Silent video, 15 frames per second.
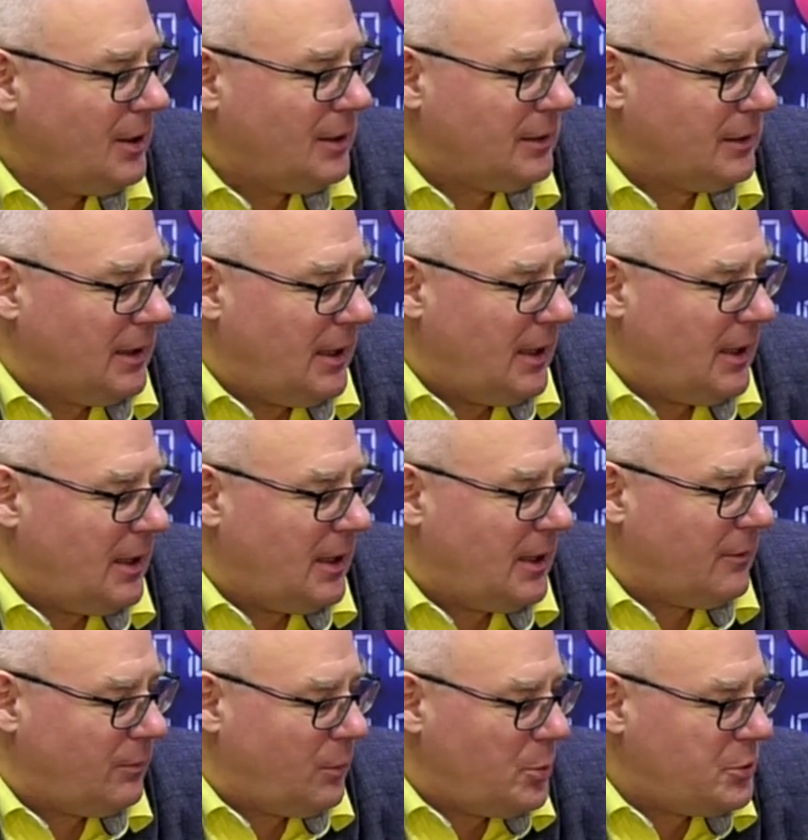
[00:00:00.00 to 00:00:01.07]
на,
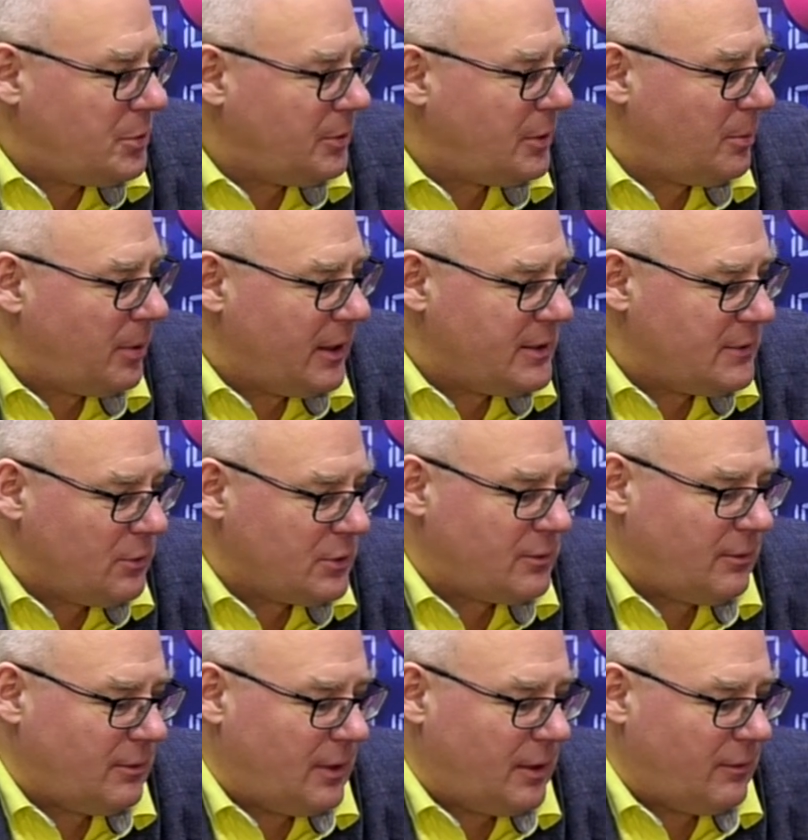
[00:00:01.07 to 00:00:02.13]
в общем-то,
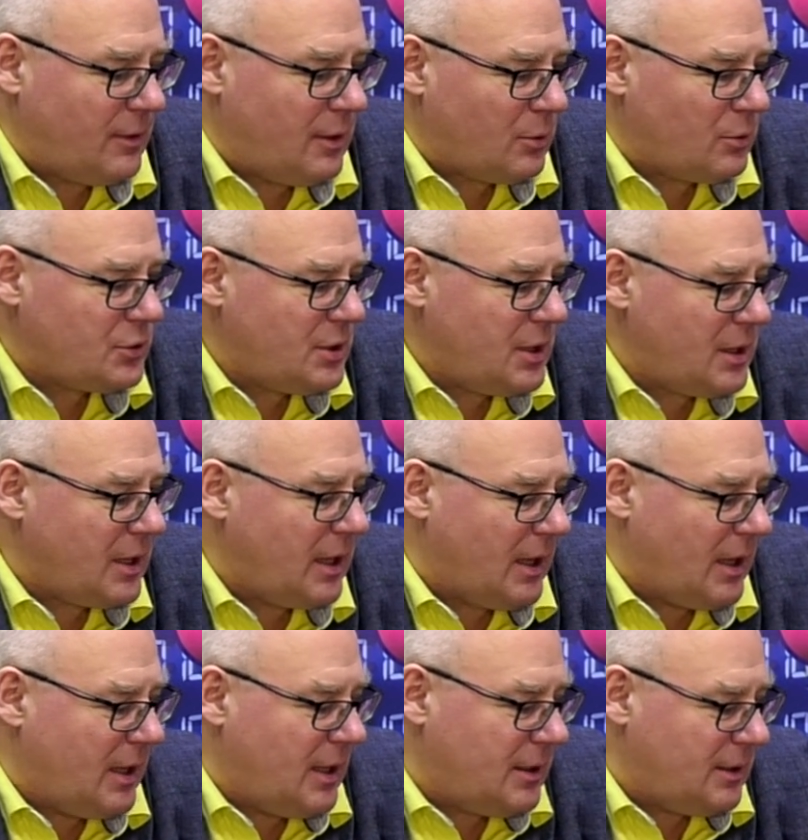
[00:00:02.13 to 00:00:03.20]
производство вооружений,
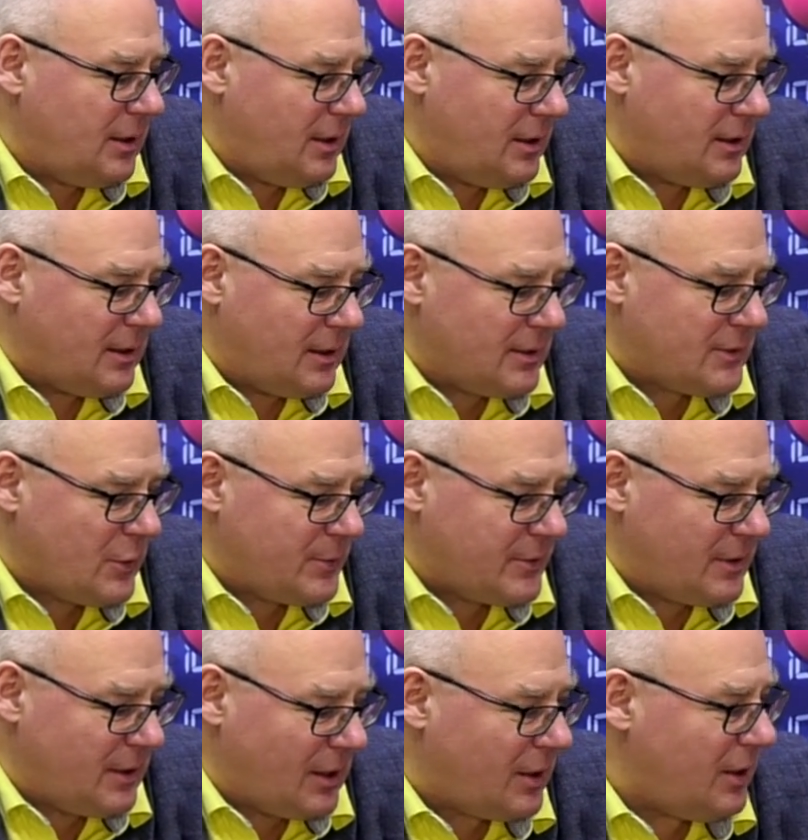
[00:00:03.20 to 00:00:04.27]
а не на
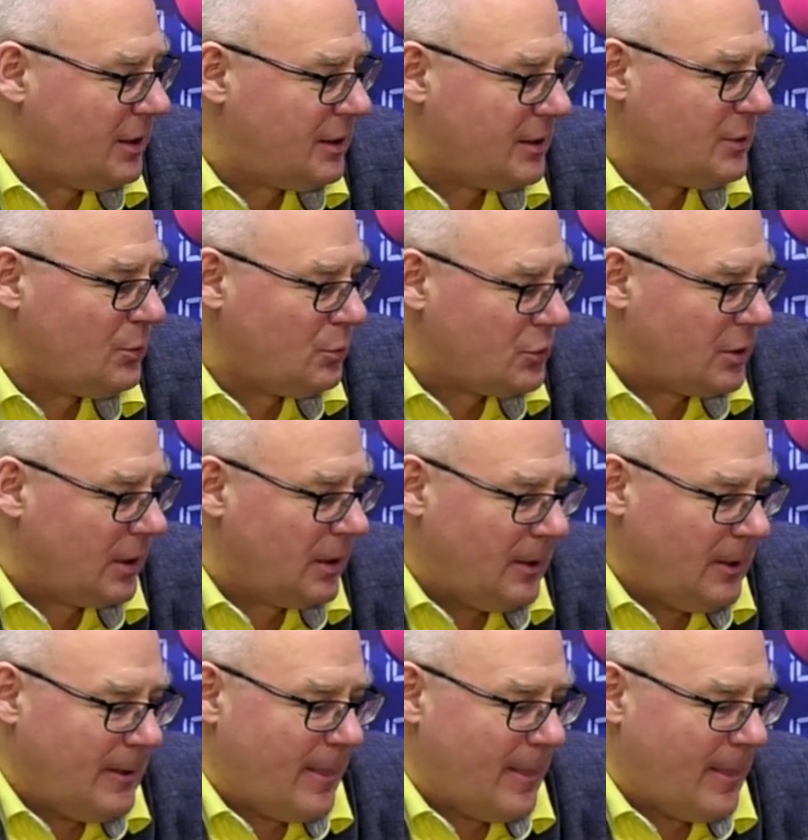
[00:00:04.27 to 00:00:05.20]
собственные какие-то нужды.